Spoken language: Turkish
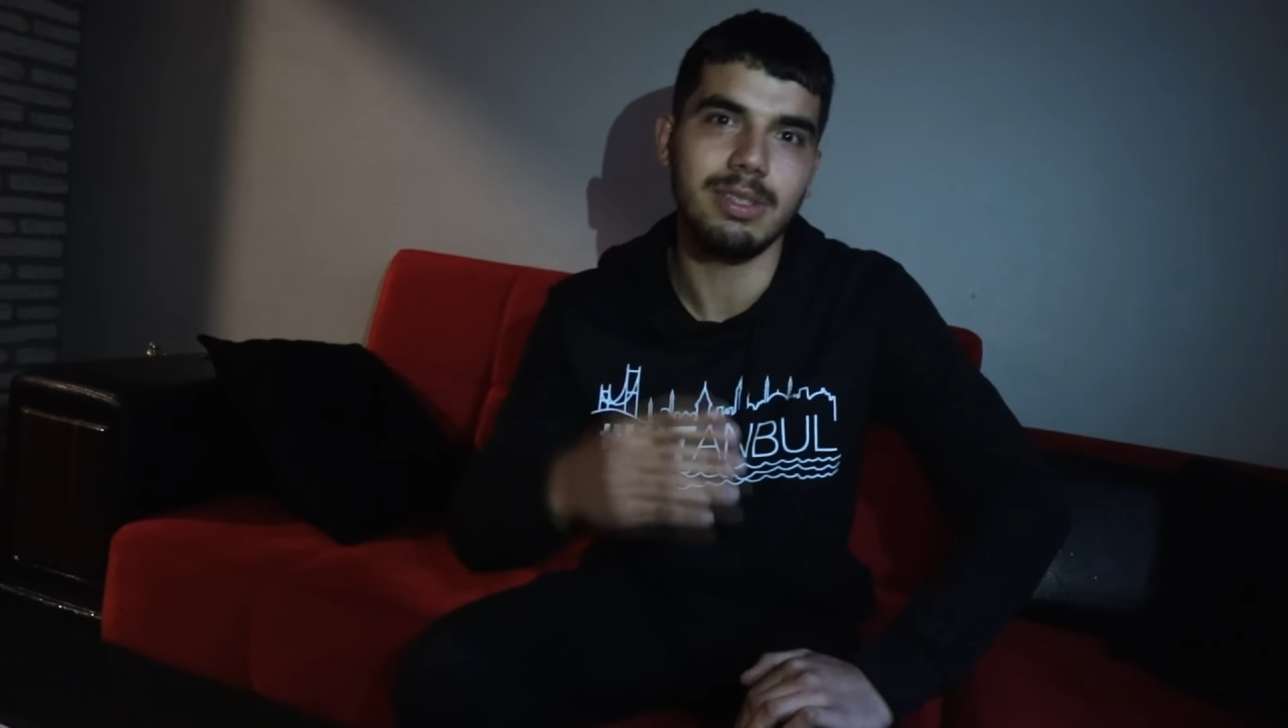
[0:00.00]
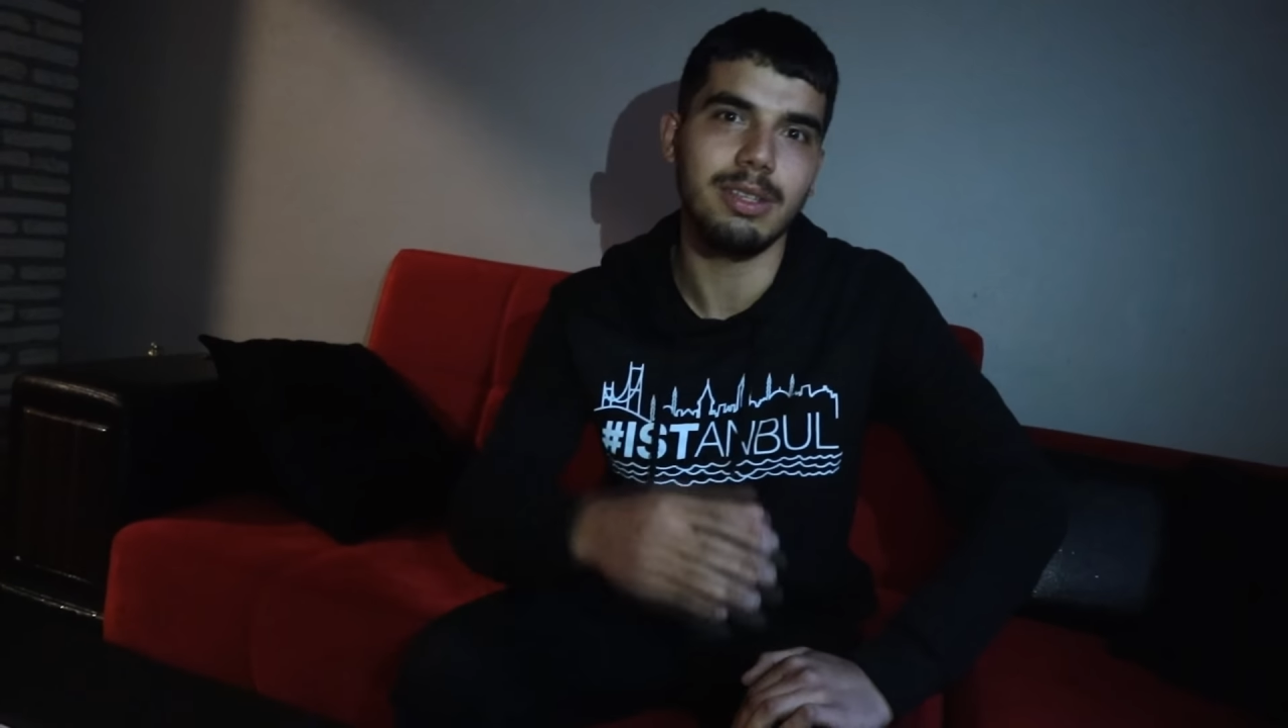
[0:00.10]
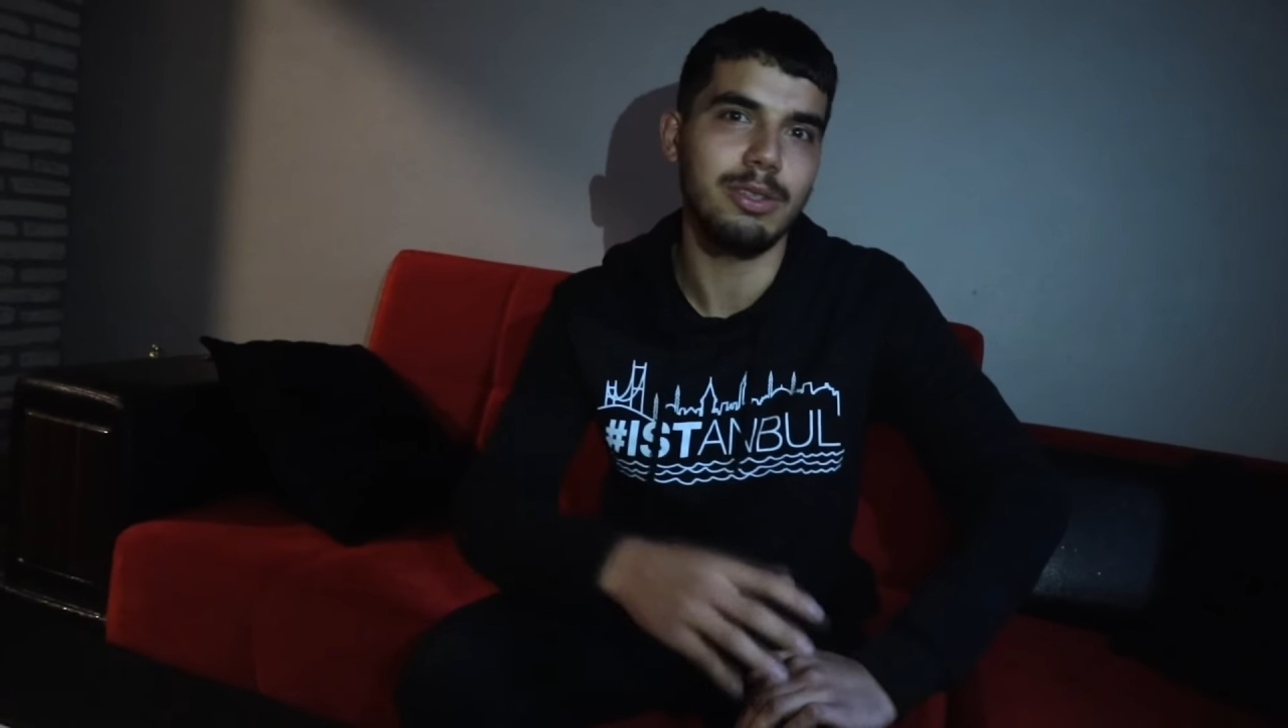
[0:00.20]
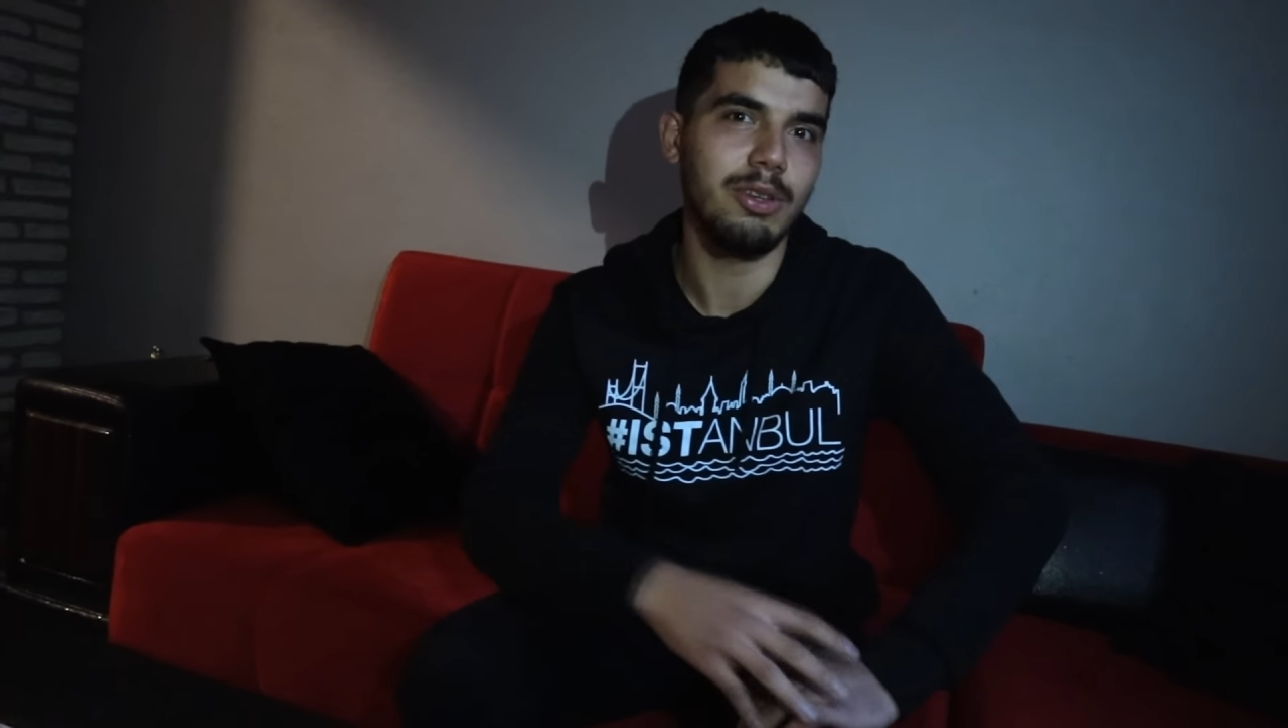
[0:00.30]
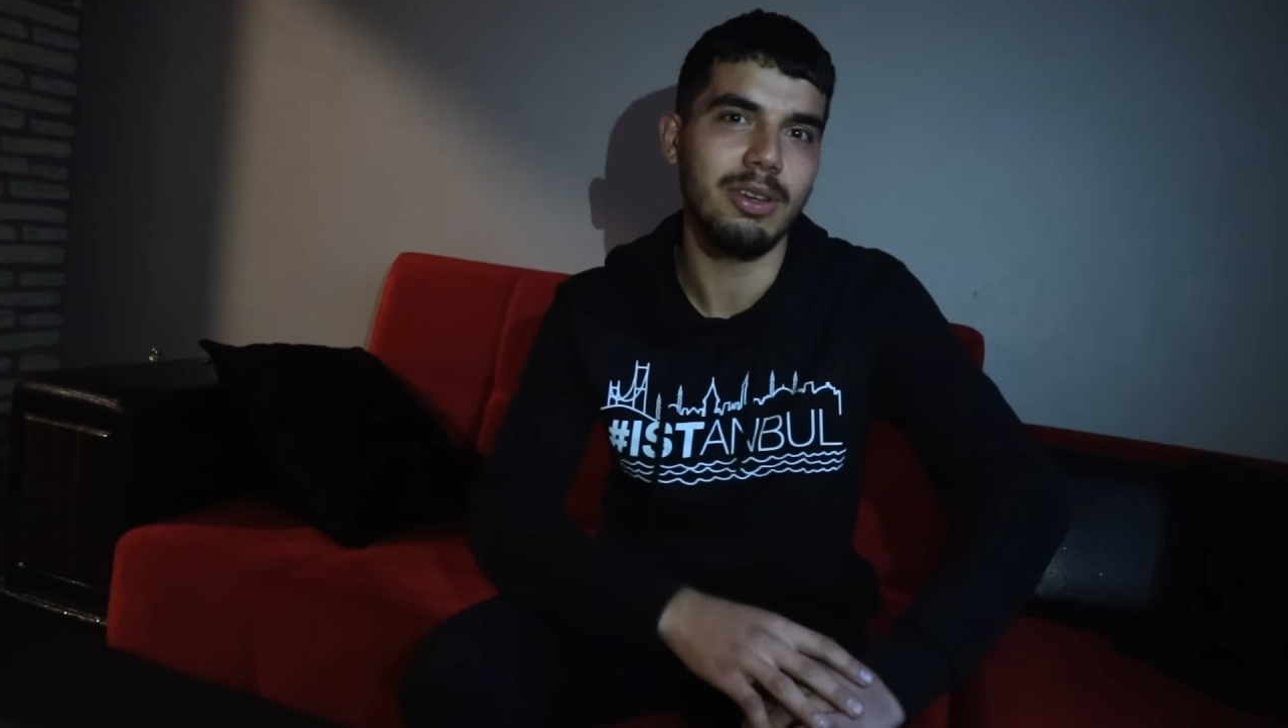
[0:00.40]

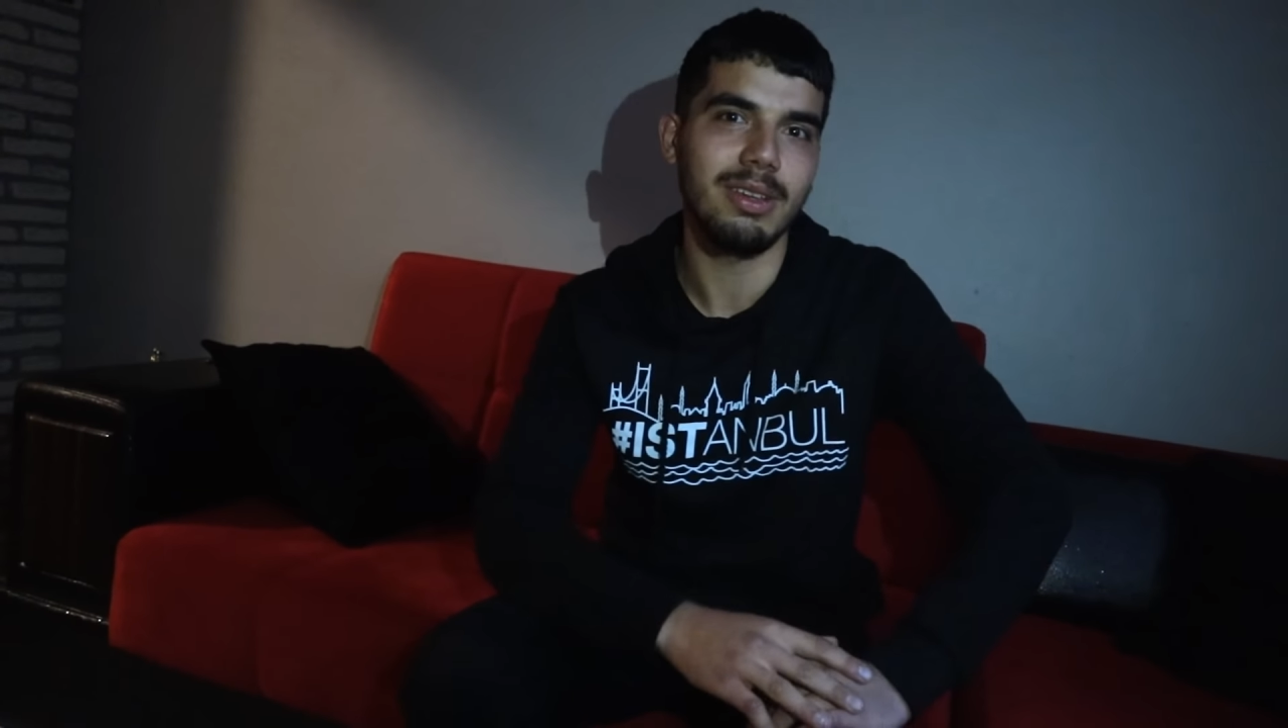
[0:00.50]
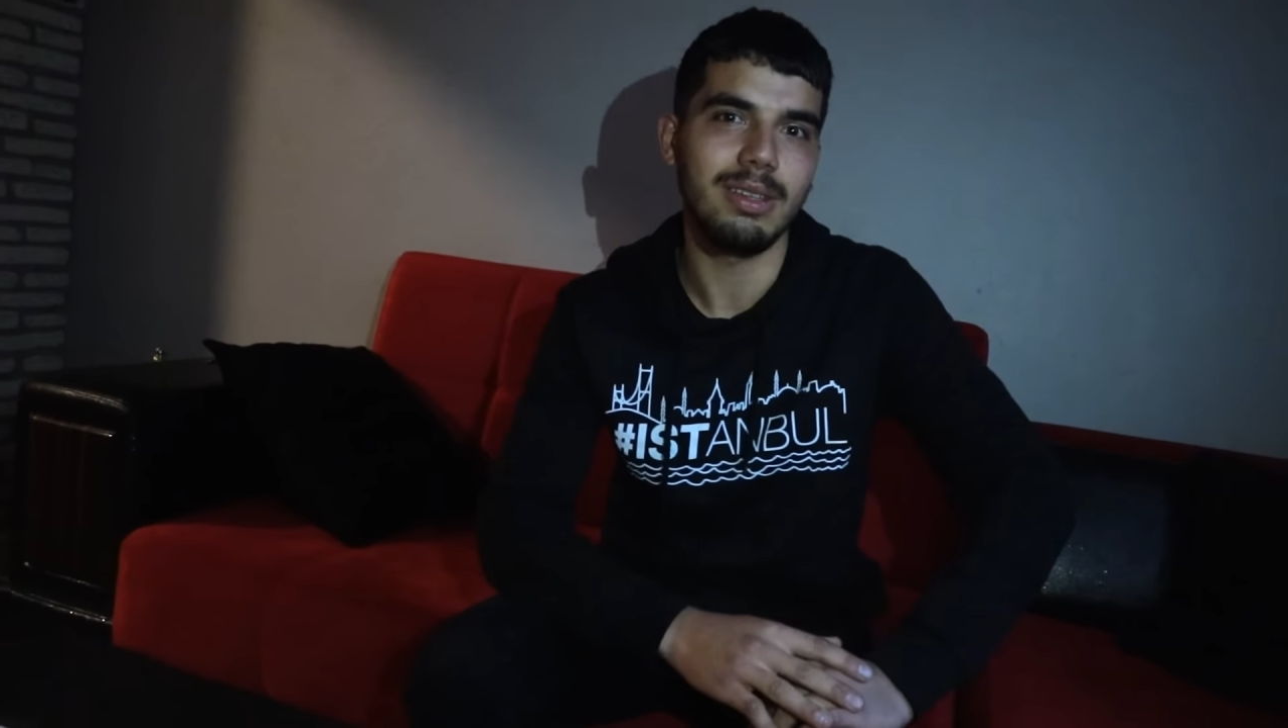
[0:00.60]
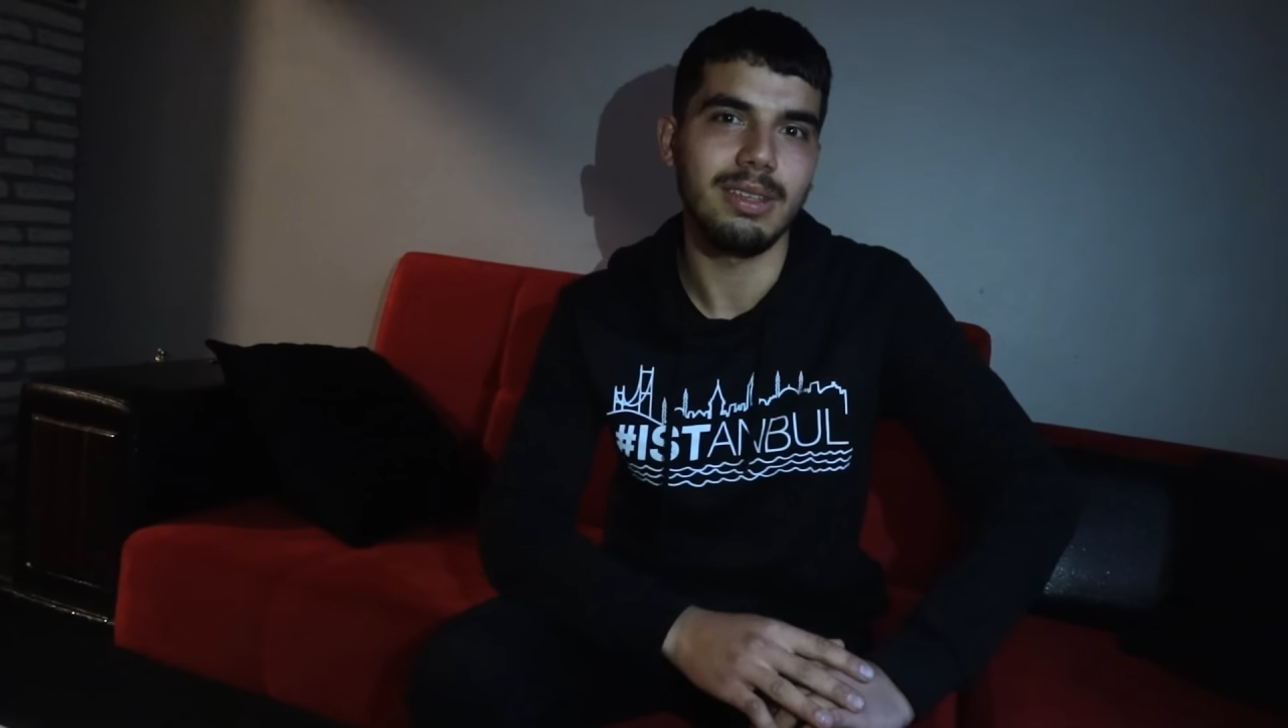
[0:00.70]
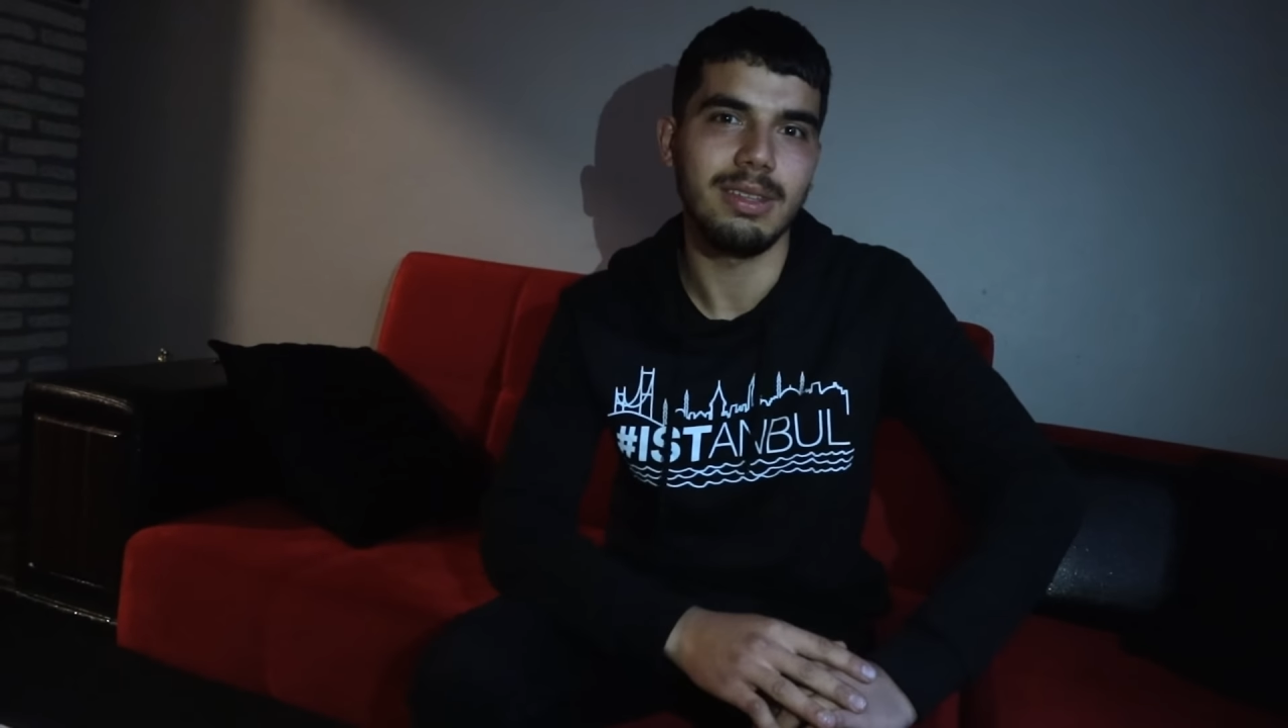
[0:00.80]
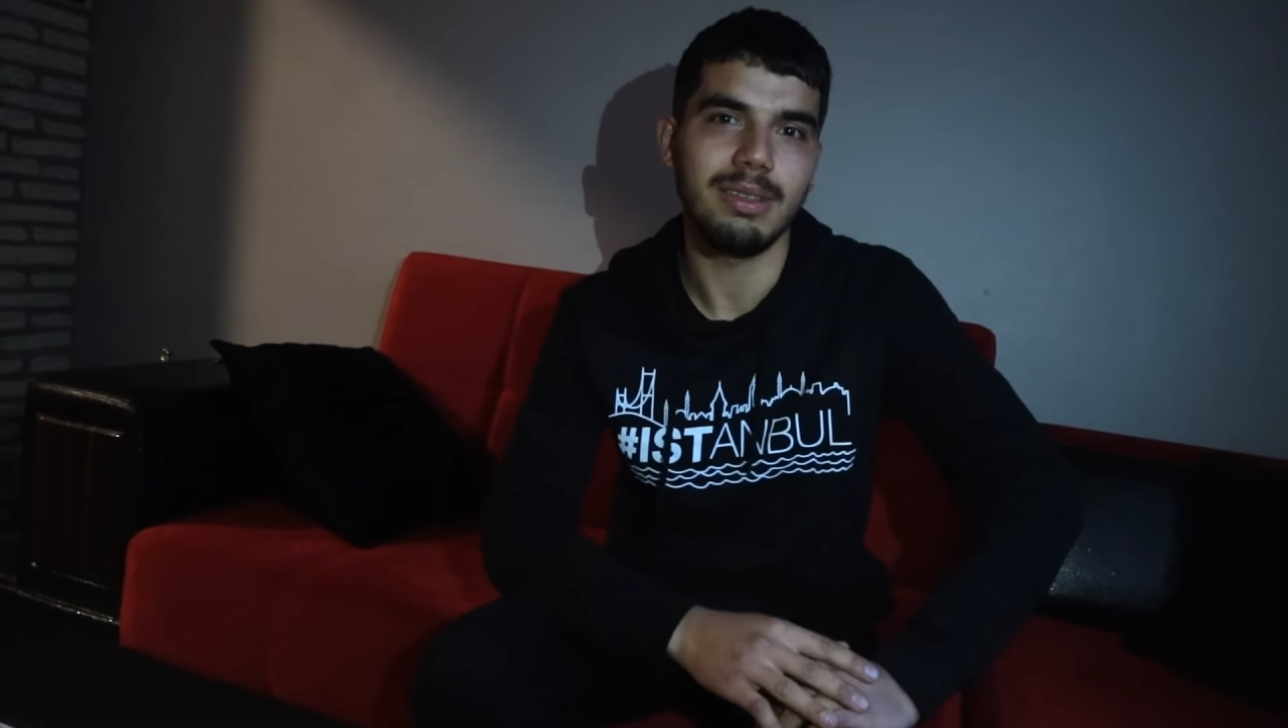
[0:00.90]
merak ediyor yok.
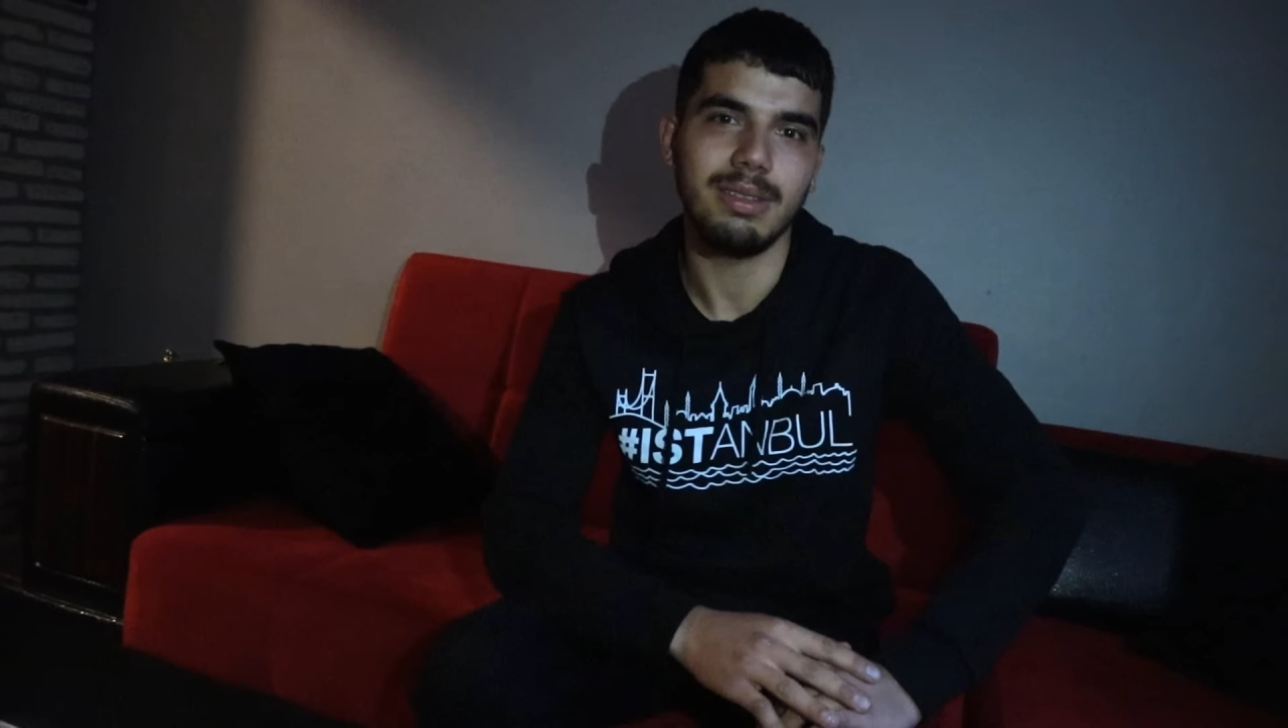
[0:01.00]
musun?